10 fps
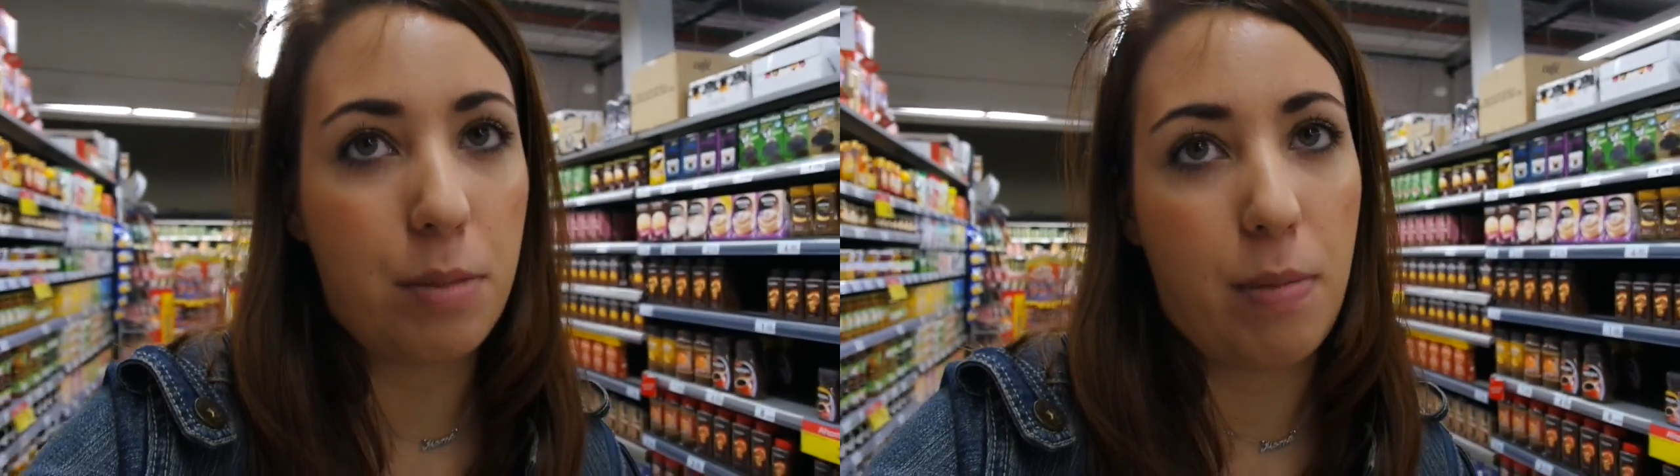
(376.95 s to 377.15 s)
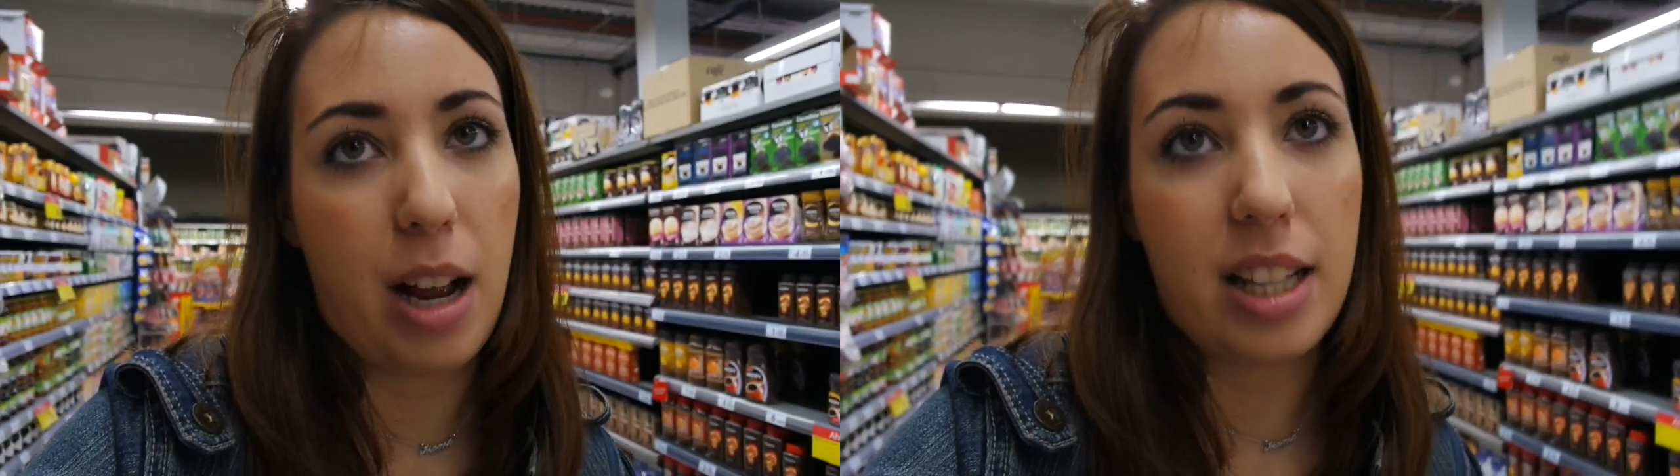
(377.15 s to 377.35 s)

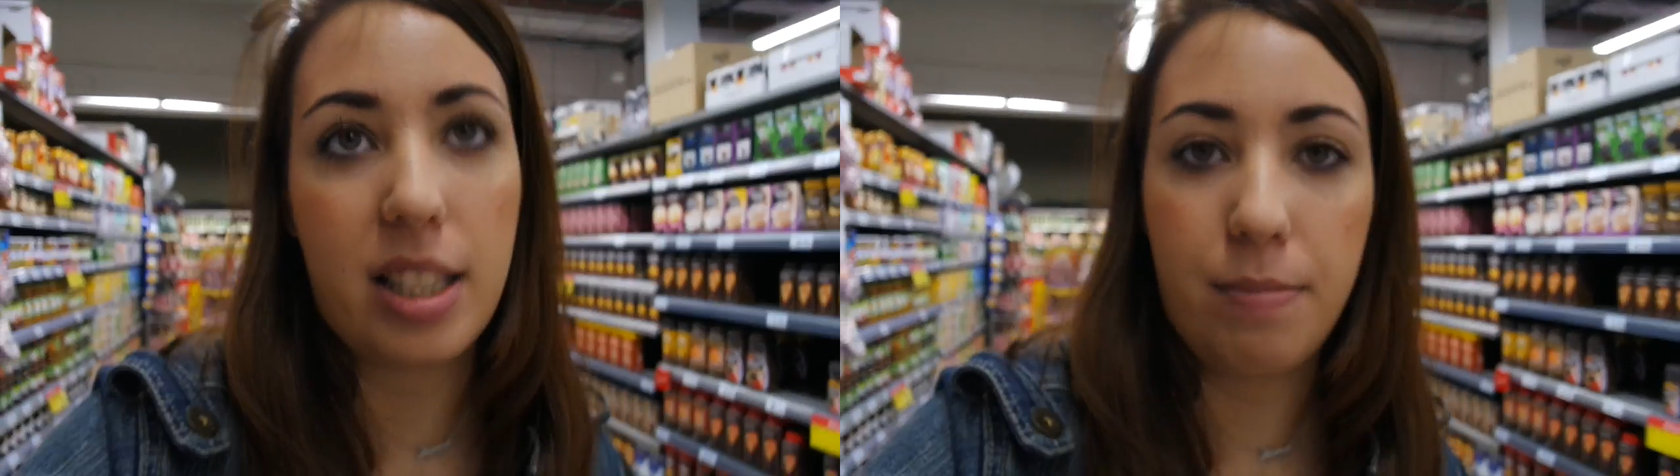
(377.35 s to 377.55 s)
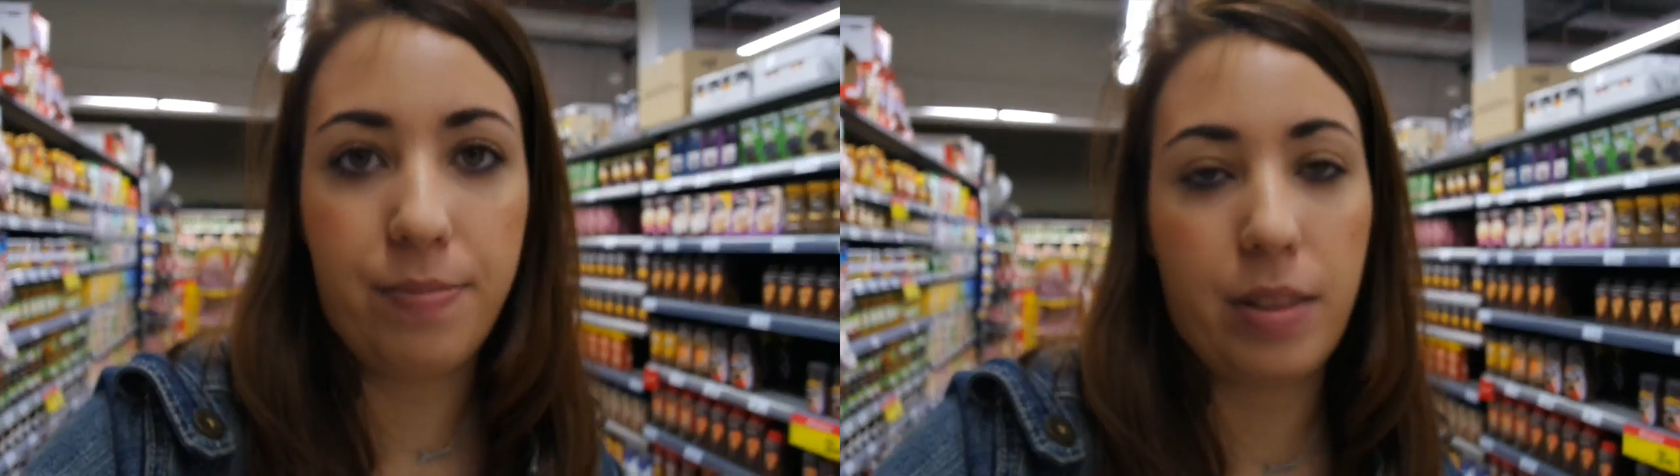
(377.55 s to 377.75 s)
es
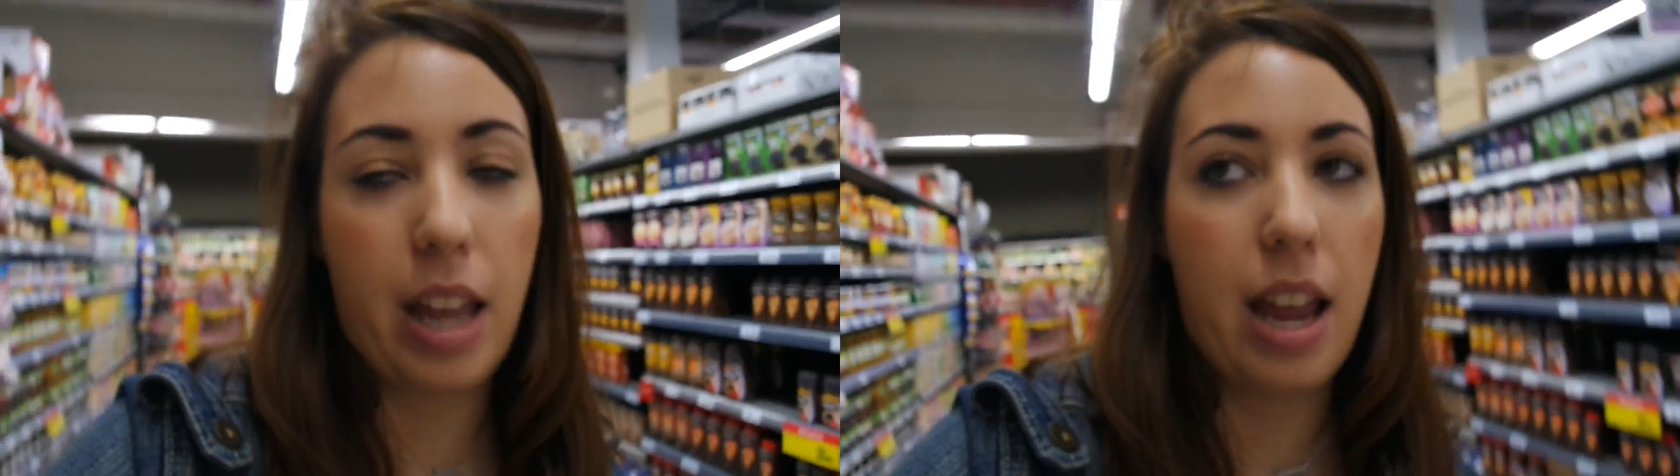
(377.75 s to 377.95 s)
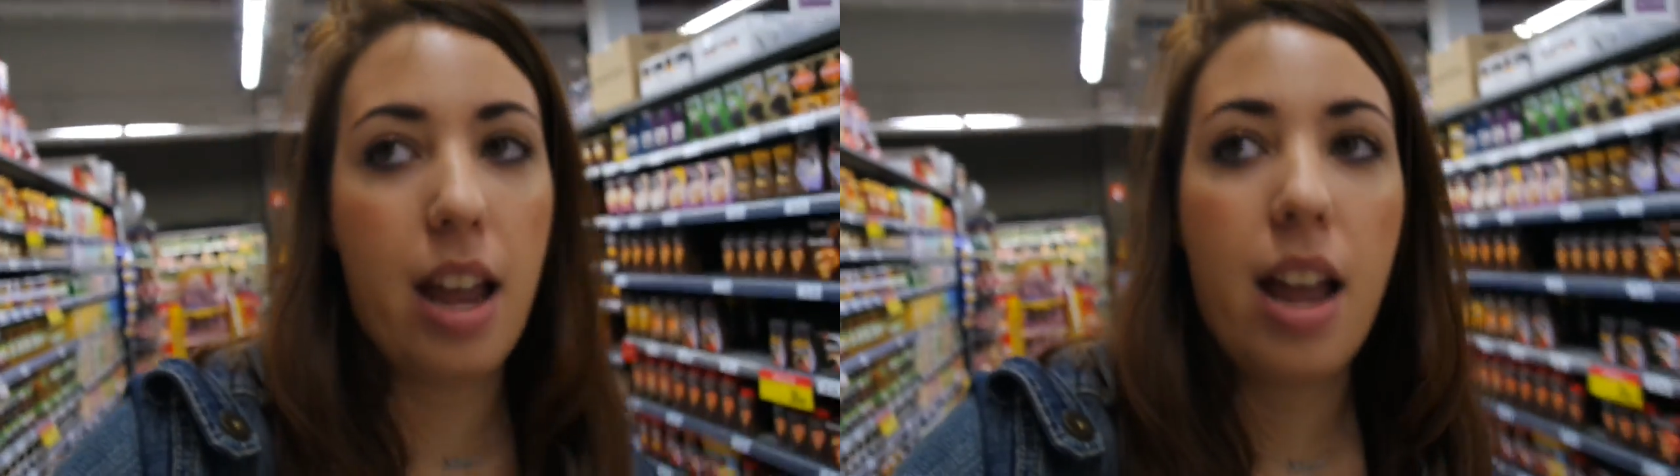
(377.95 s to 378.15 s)
más
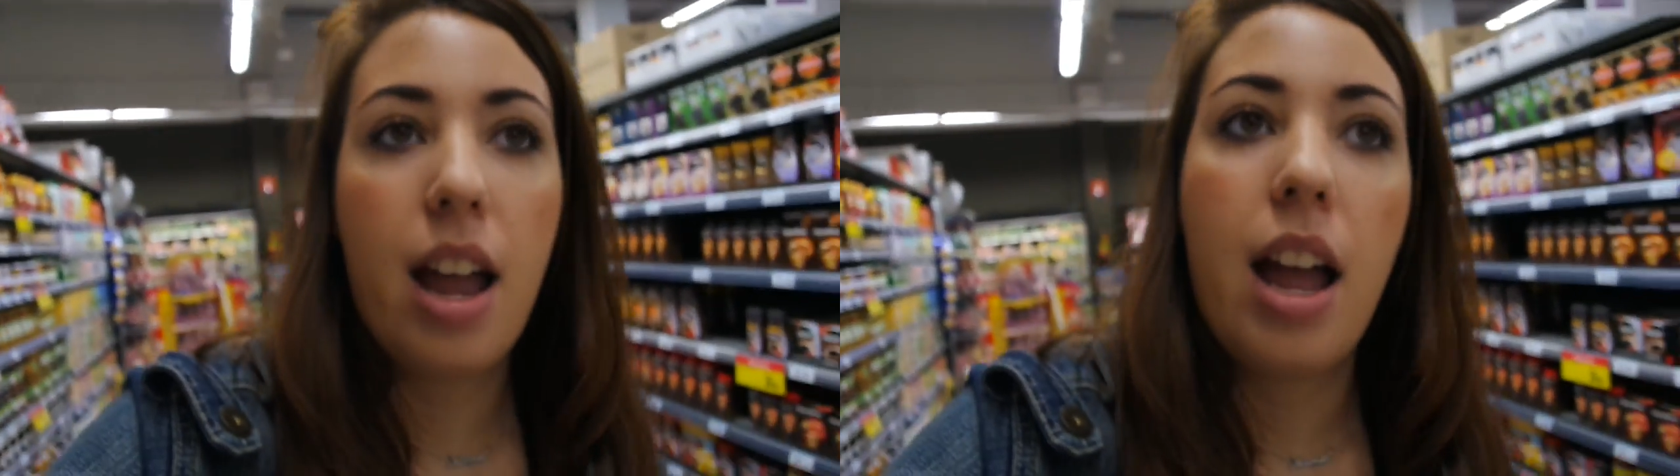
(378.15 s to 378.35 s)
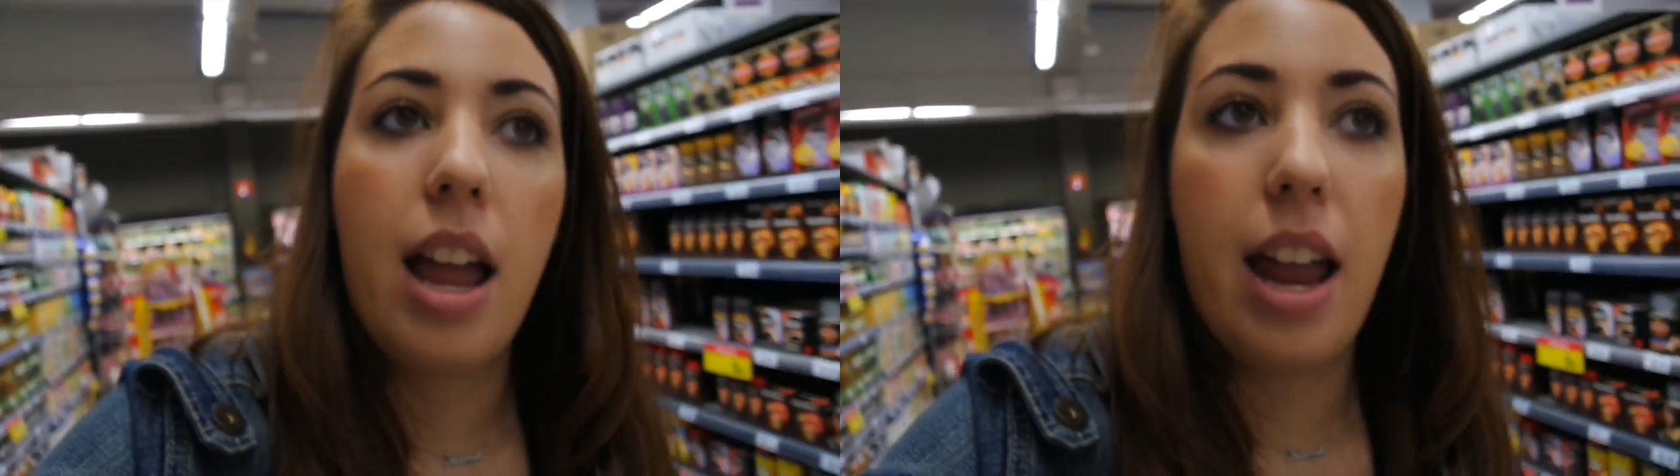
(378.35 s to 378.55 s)
de
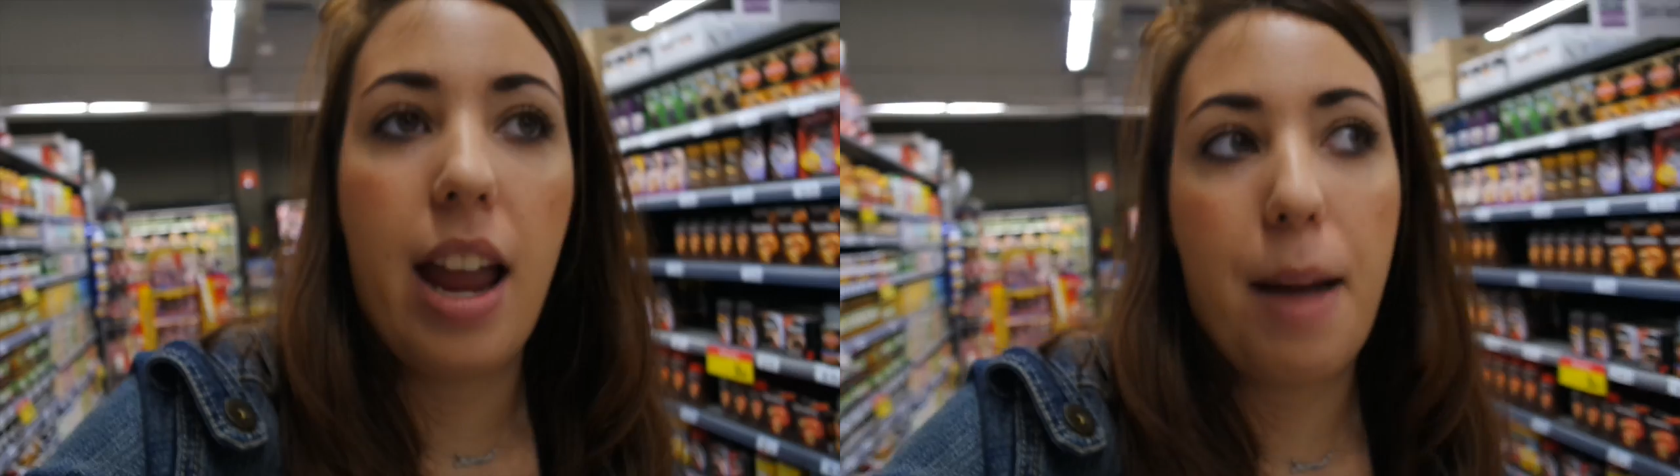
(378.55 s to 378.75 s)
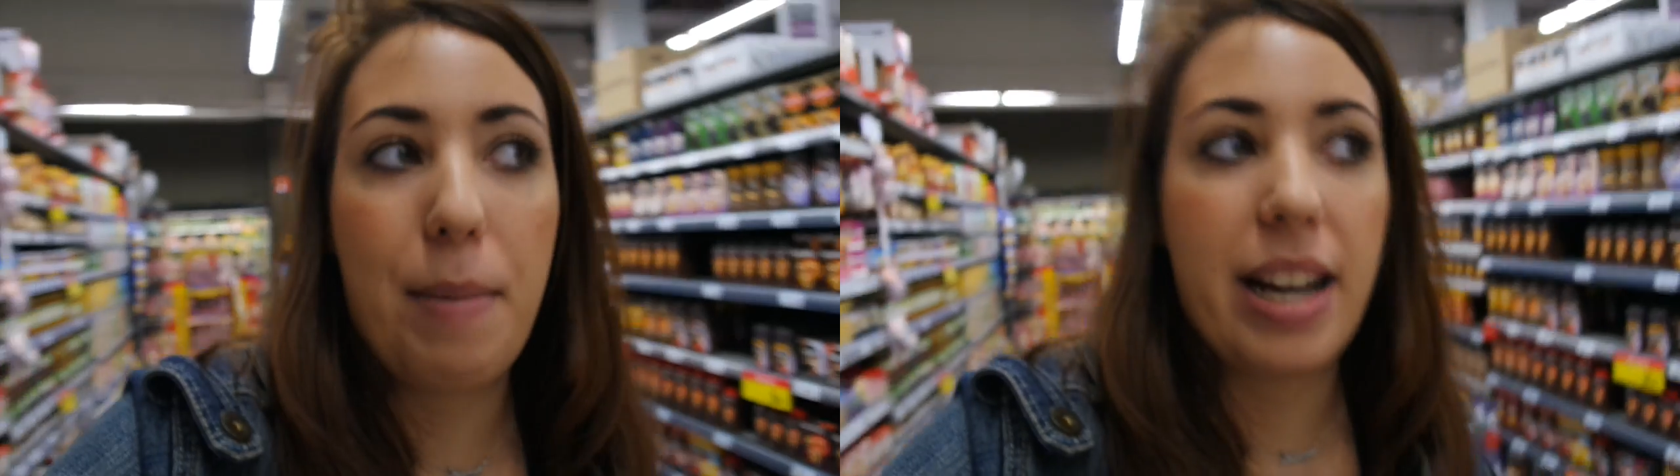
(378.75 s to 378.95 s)

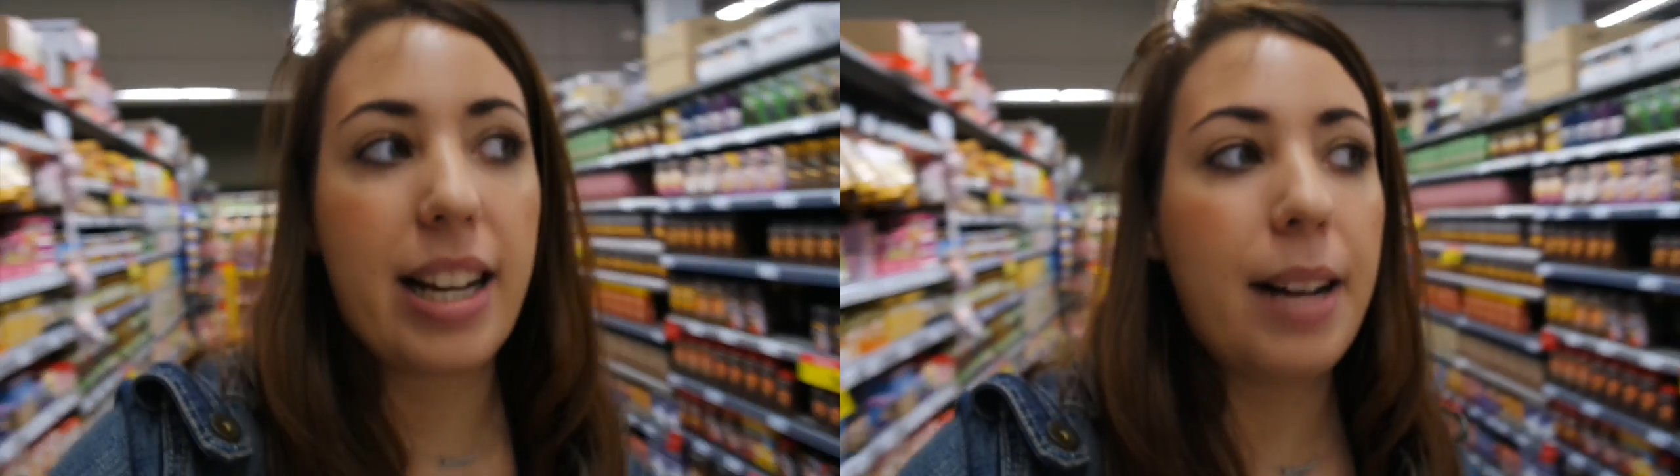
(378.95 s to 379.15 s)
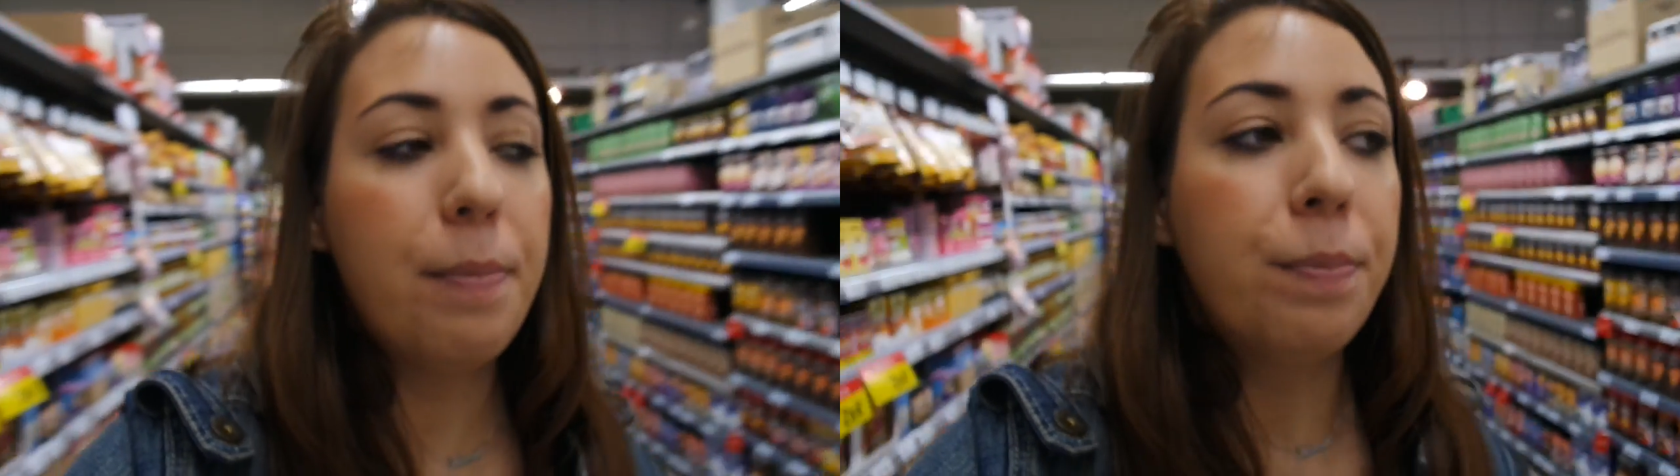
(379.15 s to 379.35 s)
eh, América.